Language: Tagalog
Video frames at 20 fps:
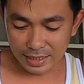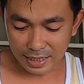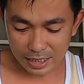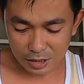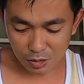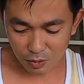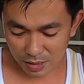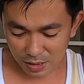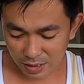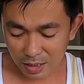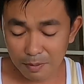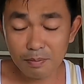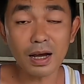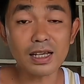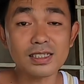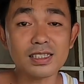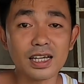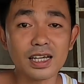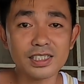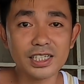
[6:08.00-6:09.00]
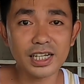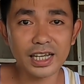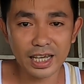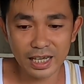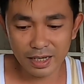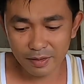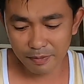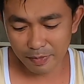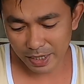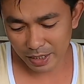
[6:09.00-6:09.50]
Kaso nga, nagbaksak
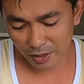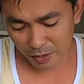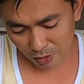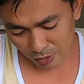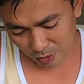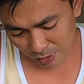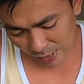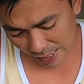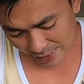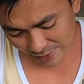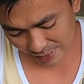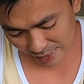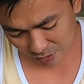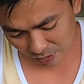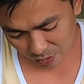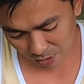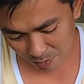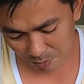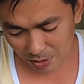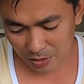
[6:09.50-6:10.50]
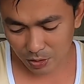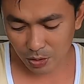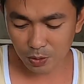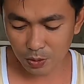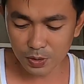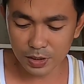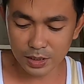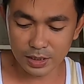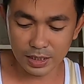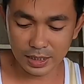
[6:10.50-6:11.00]
siya eh. Pero, kaya to ni
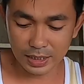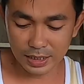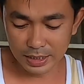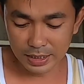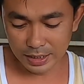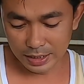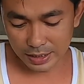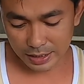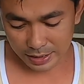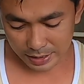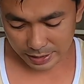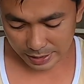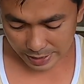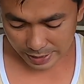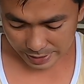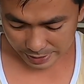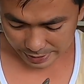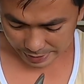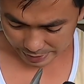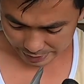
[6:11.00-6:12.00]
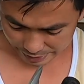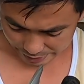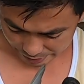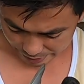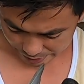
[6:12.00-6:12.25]
Victor Wood. Ayan.